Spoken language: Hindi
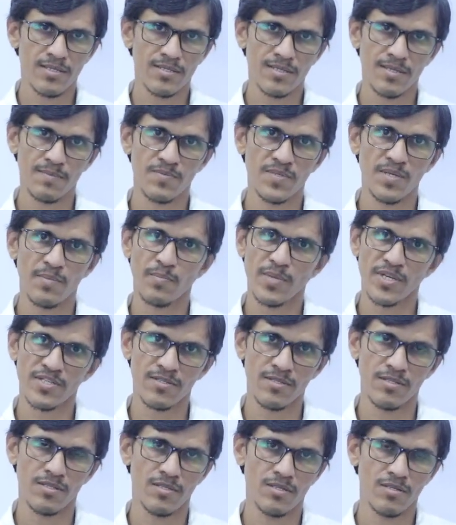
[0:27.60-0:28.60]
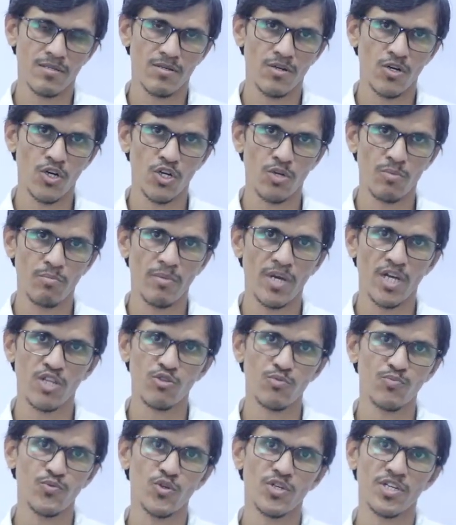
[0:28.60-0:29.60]
सबसे प्रसिद्ध और
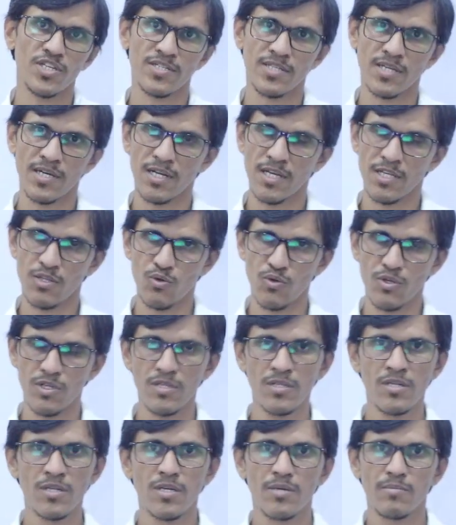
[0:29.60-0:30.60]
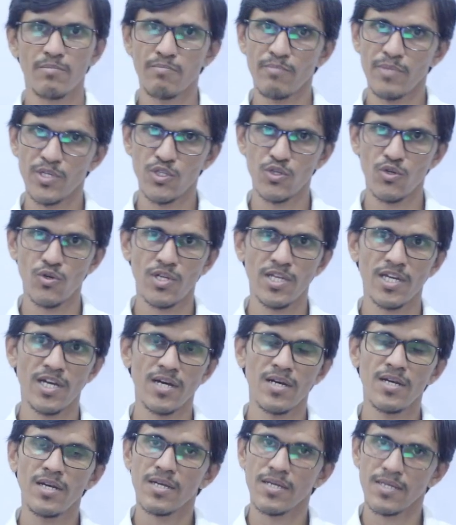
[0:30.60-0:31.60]
महत्वपूर्ण किसान आंदोलन
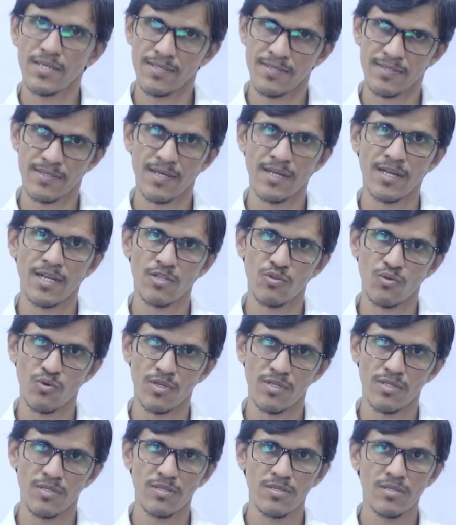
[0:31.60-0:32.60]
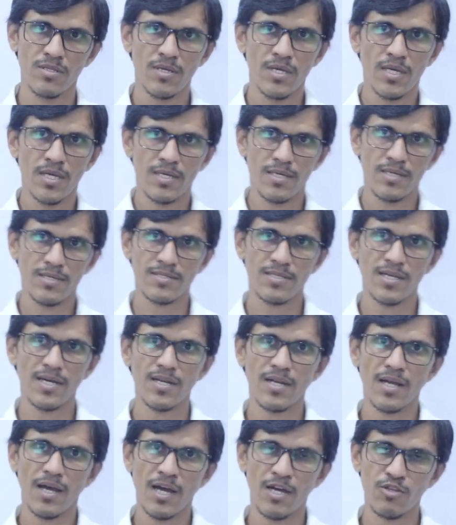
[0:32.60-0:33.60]
बिजोलिया किसान आंदोलन
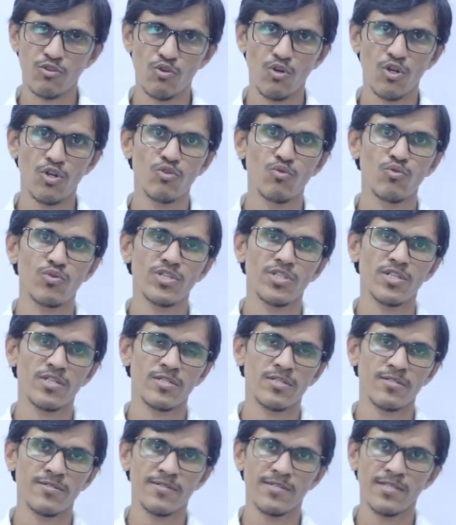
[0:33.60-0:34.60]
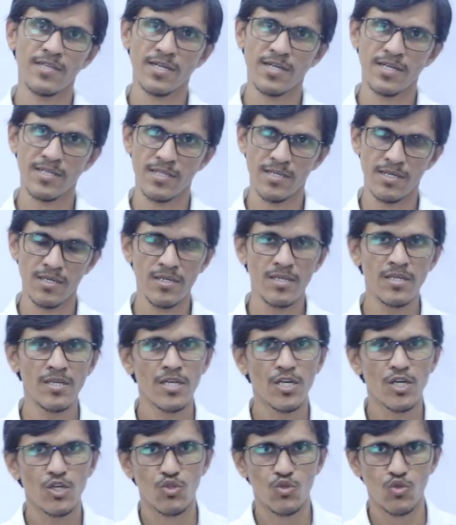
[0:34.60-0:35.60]
किसान आंदोलनों की दृष्टि से देखा जाए
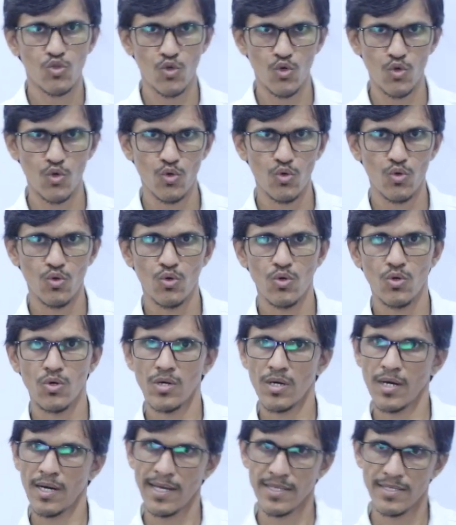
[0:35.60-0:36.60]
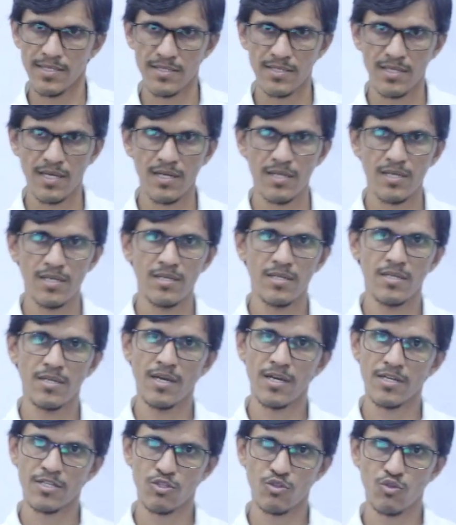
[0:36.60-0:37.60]
तो राजस्थान की
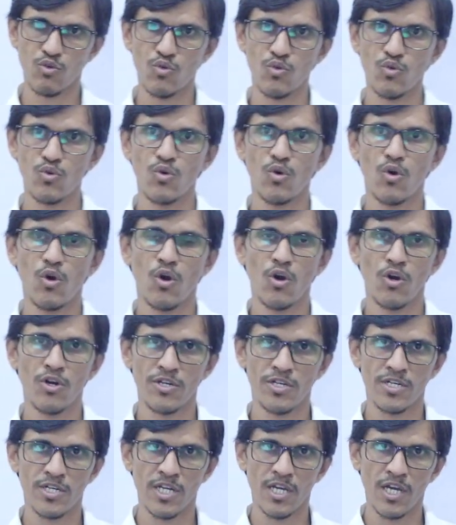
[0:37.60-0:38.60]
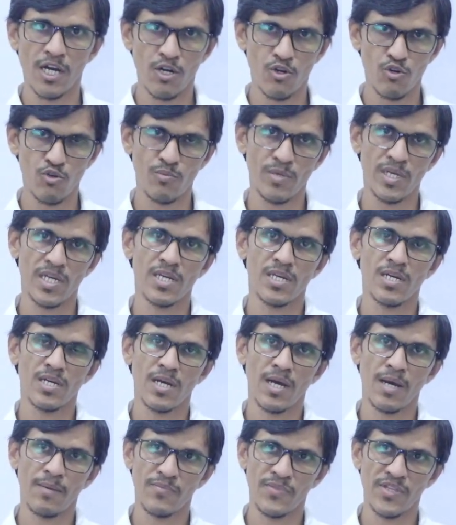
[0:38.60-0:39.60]
रियासतों और ठिकानों में
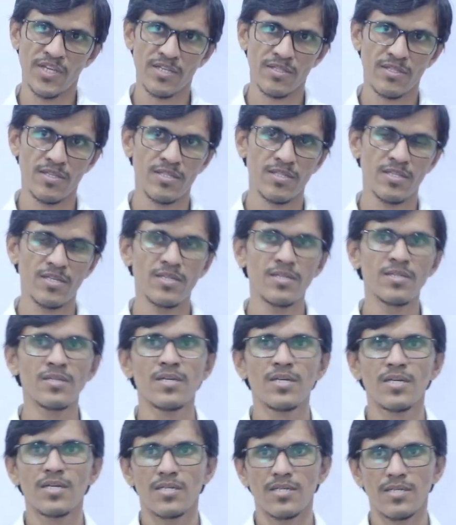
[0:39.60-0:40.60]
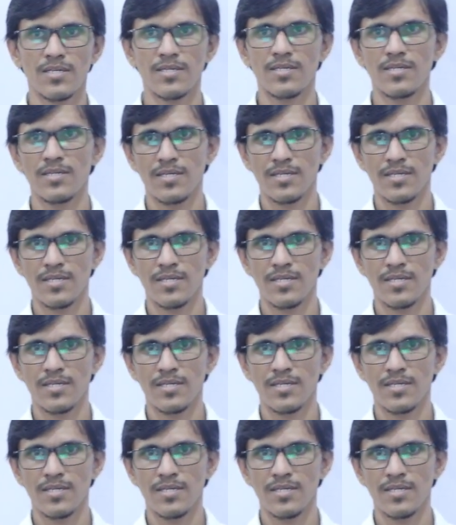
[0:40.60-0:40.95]
हम देखते थे कि